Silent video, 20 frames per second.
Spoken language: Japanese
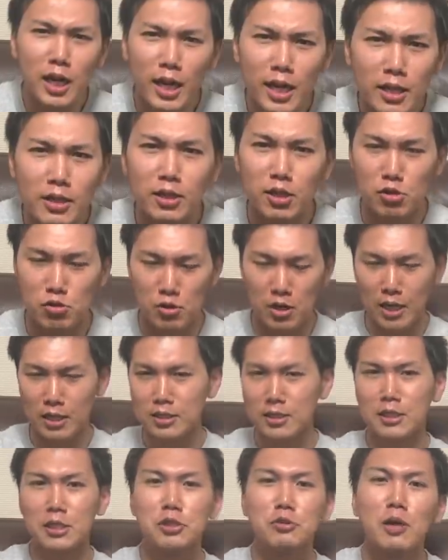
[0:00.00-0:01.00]
らええっていう感
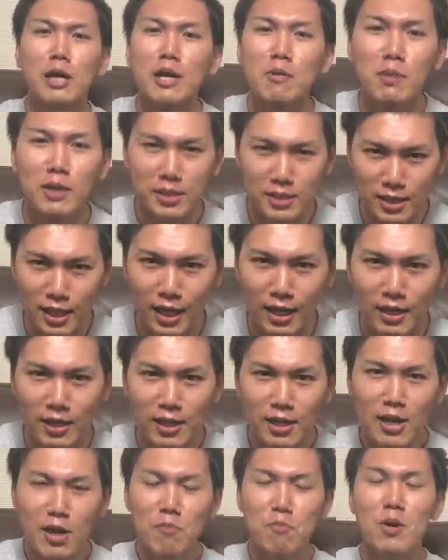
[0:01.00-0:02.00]
じで言われました。
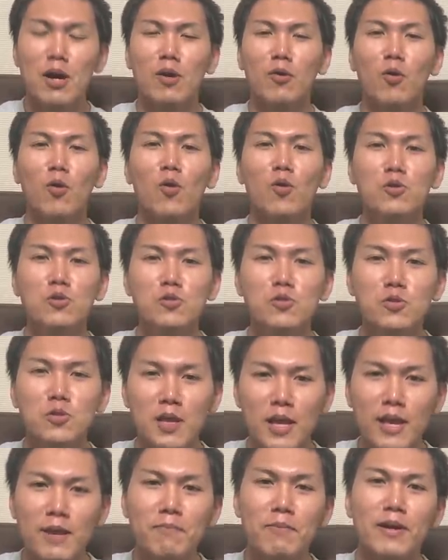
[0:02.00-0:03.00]
まあこういう
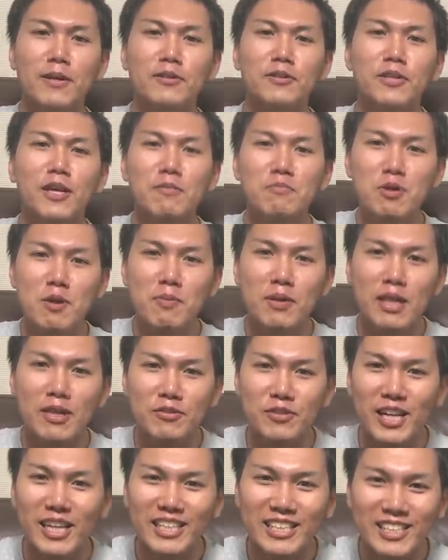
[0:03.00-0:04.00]
ね、やっぱクレームはまだ
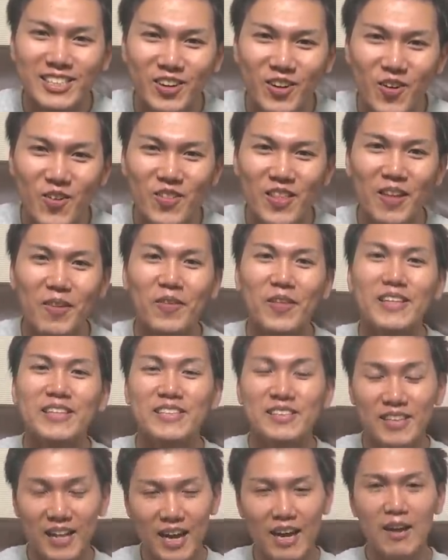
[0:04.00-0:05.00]
嬉しい方なので
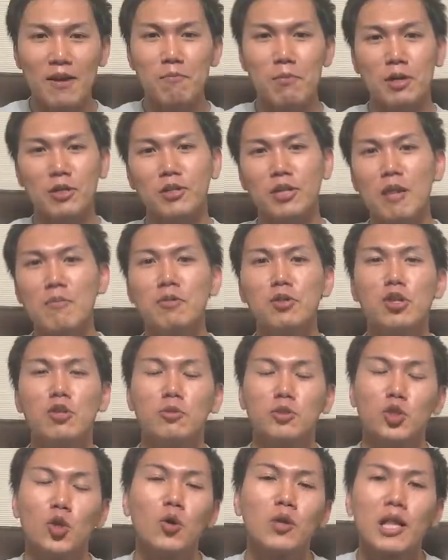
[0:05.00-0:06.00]
すが、まあクレームっていうの
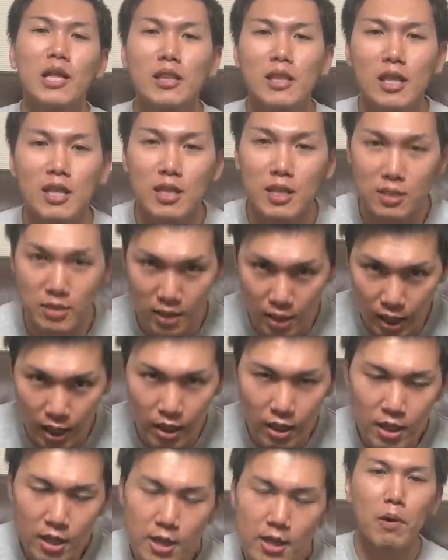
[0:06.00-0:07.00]
は冗談なんですが、
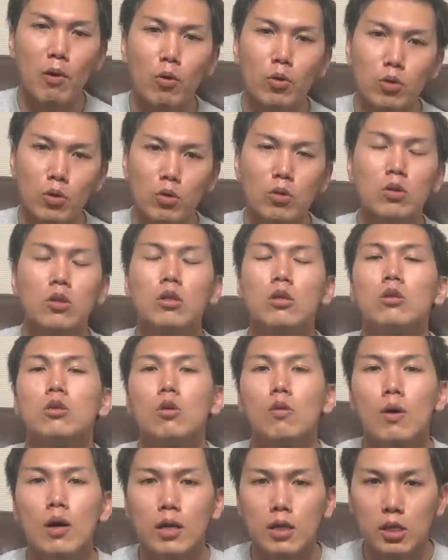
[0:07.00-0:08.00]
やっぱ音っていう
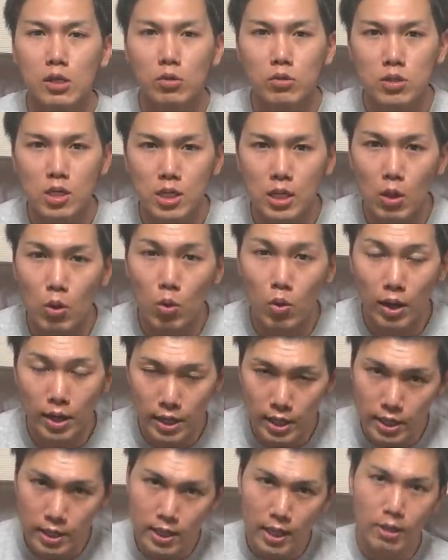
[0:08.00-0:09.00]
のは気をつけた方が
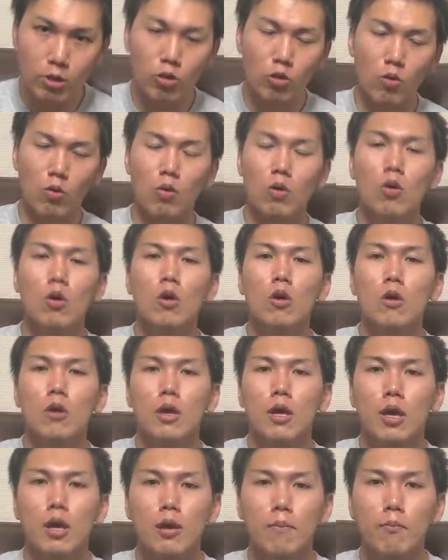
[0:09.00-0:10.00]
いいなと、
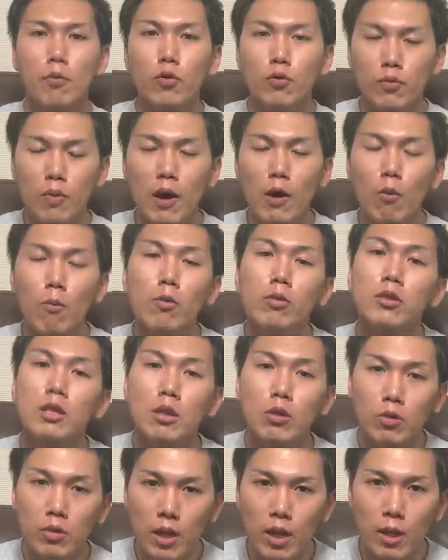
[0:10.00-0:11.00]
えー、僕は思った
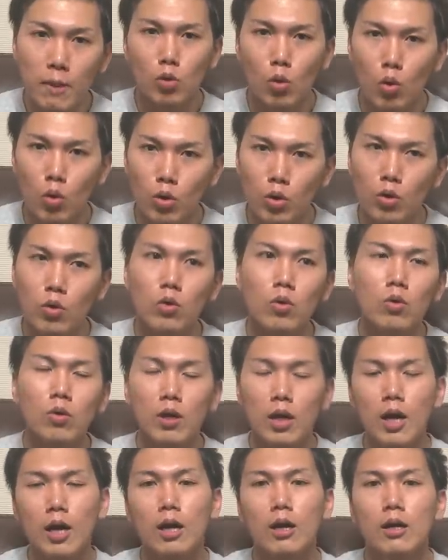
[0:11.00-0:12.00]
ので、東京と
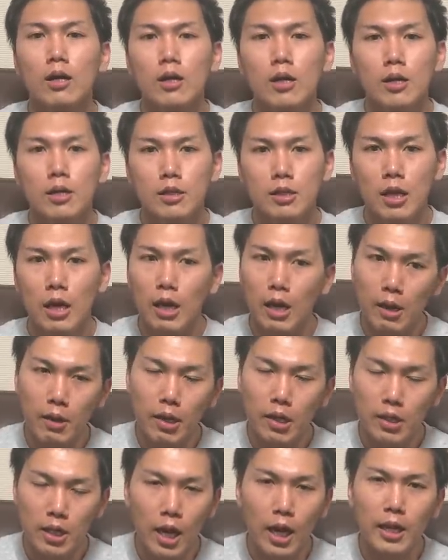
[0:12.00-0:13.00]
か、な
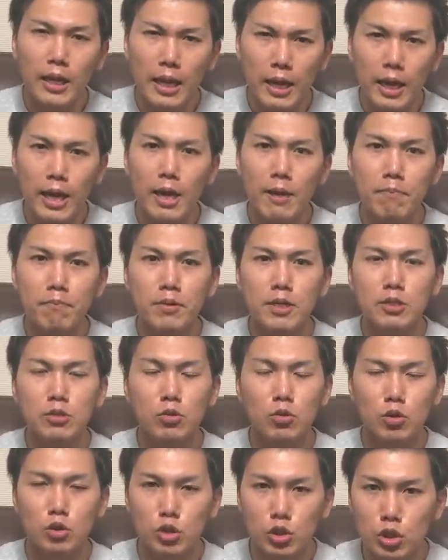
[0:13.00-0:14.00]
かなかなかやっぱりそ
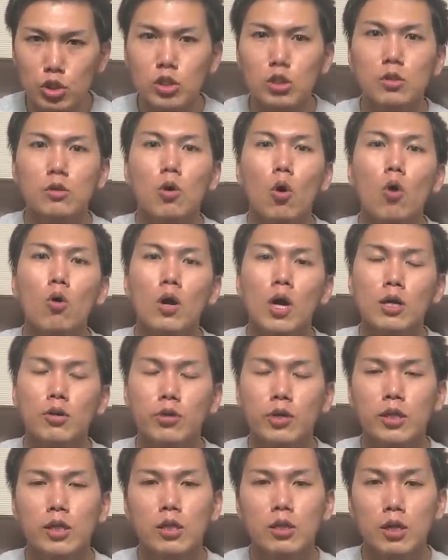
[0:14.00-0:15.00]
のすぐ音楽
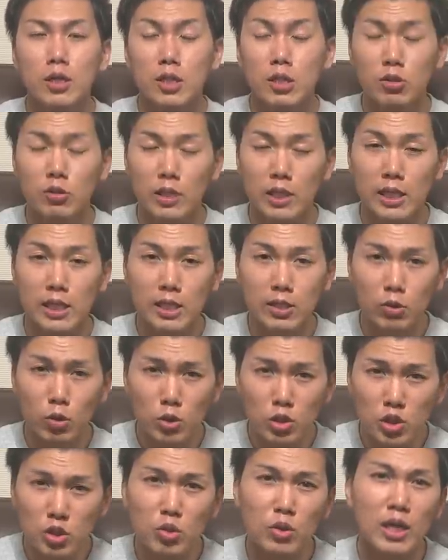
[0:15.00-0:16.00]
をやってる方っていうのは引っ
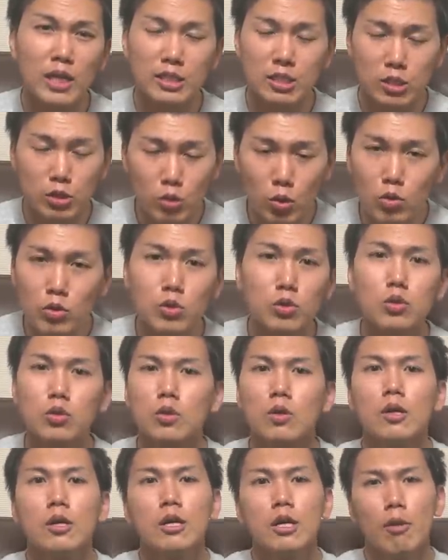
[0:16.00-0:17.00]
越すのがすごくやっ
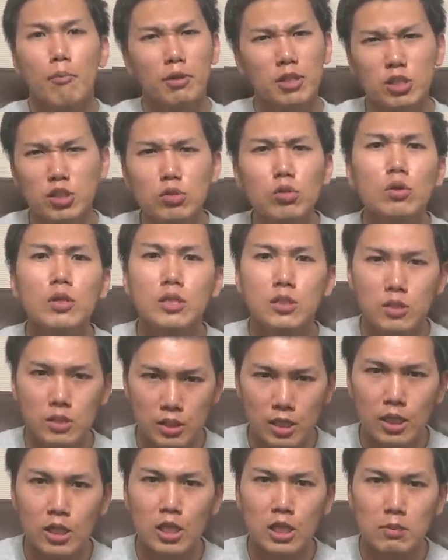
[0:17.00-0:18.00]
ぱストレスに
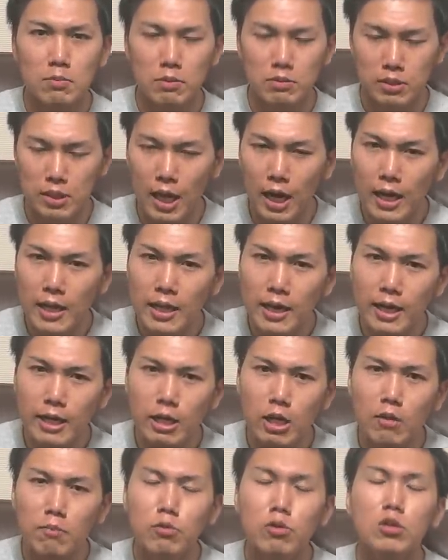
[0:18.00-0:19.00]
なってしまいます。なかなか
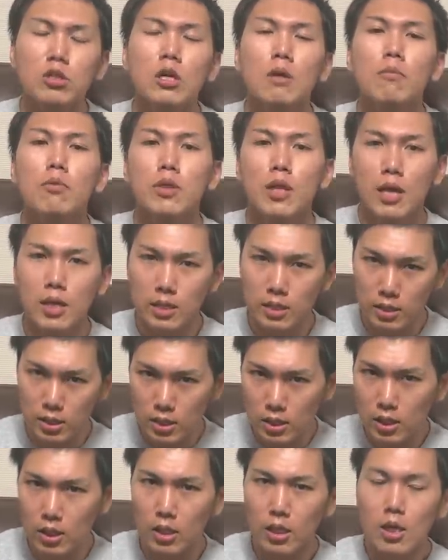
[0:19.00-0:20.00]
いい物件もない
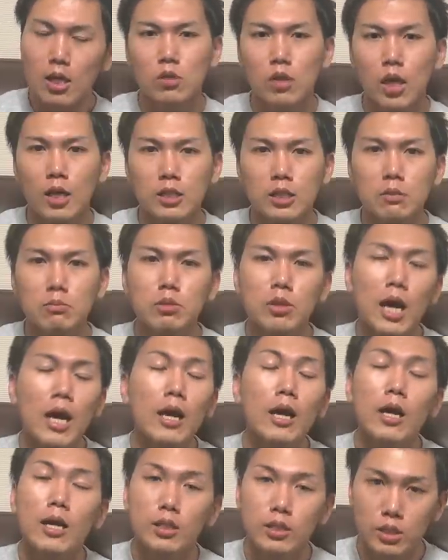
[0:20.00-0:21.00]
し、家賃も
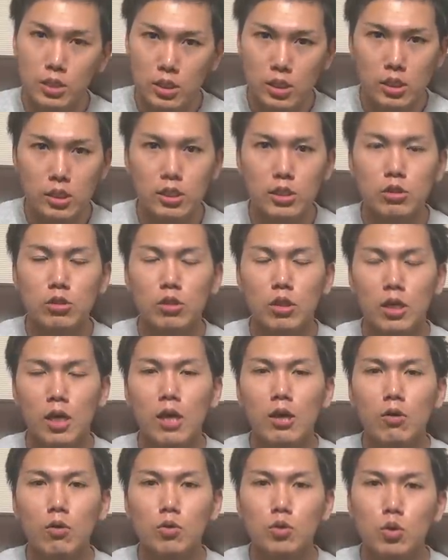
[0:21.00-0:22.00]
高いしっていうので
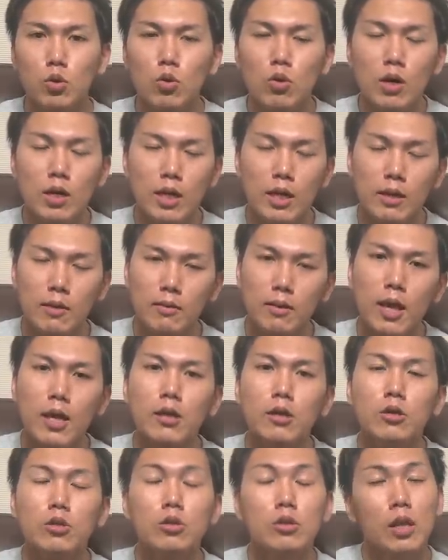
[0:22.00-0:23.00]
結構そこがね、
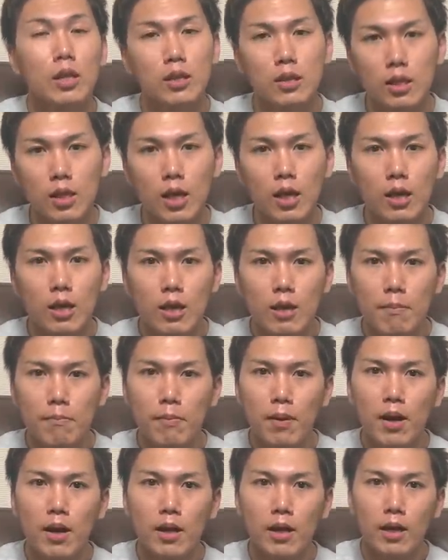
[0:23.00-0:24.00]
ネックとなって、
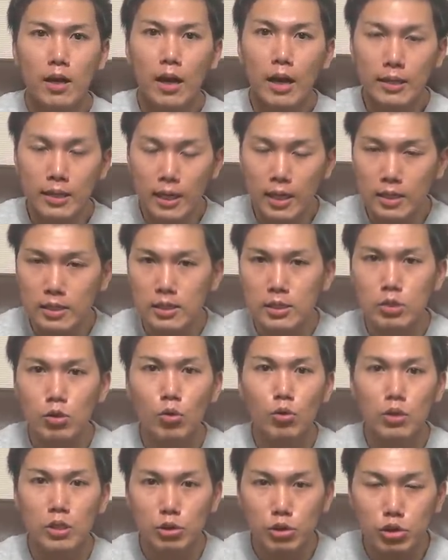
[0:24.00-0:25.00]
まあ新しいと
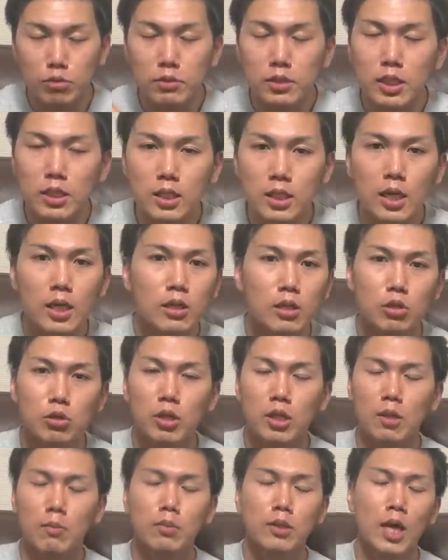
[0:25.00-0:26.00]
ころに踏み出せないっていう
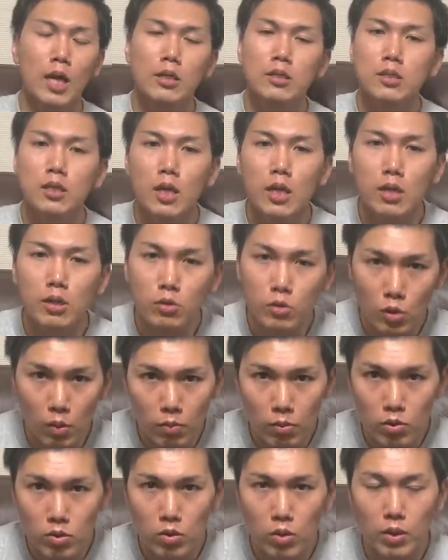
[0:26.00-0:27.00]
方もたくさんいると
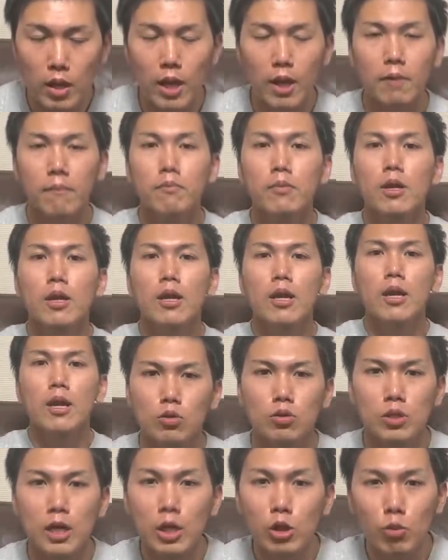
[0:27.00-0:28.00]
思うので、
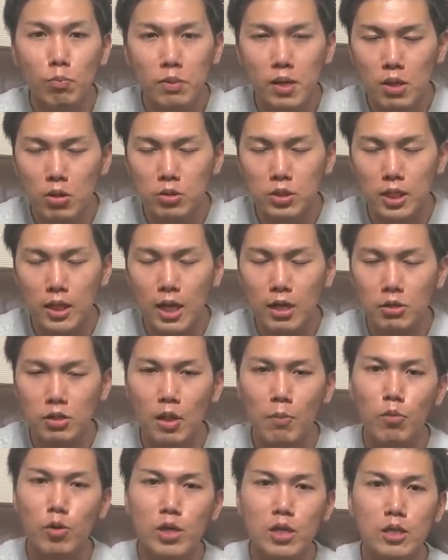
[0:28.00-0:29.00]
グランドピアノじゃなく
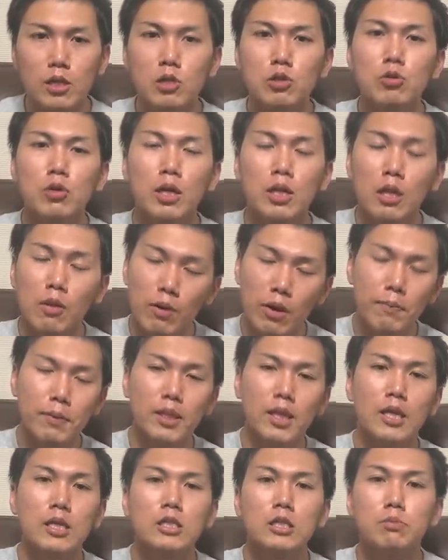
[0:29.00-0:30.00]
てもいいっていう方はやっぱ
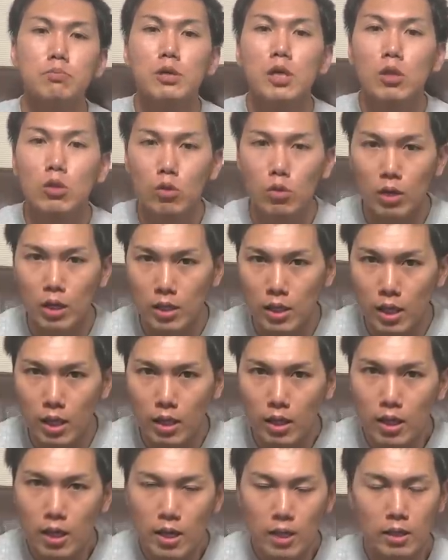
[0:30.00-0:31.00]
電子ピアノとか
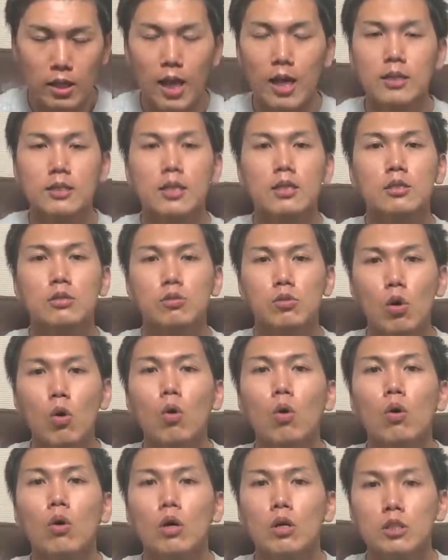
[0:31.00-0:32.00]
で対策
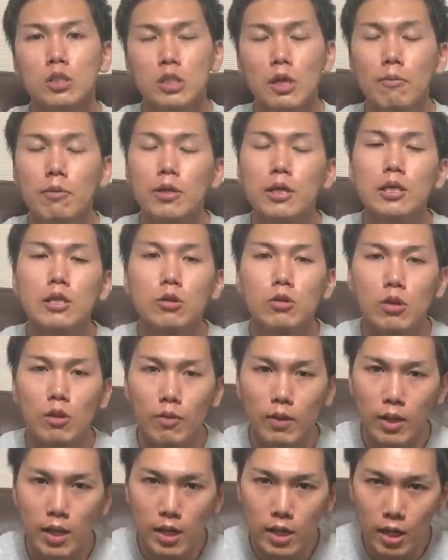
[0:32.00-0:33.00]
をしてもいいので
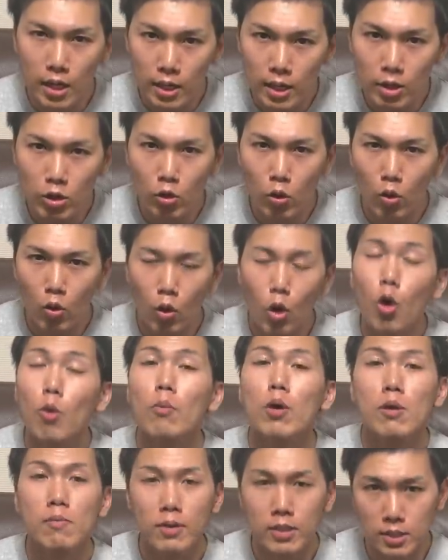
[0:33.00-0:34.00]
はないかなと
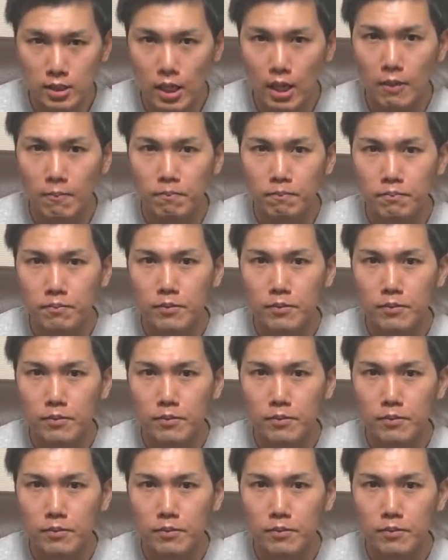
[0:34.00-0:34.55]
思いました。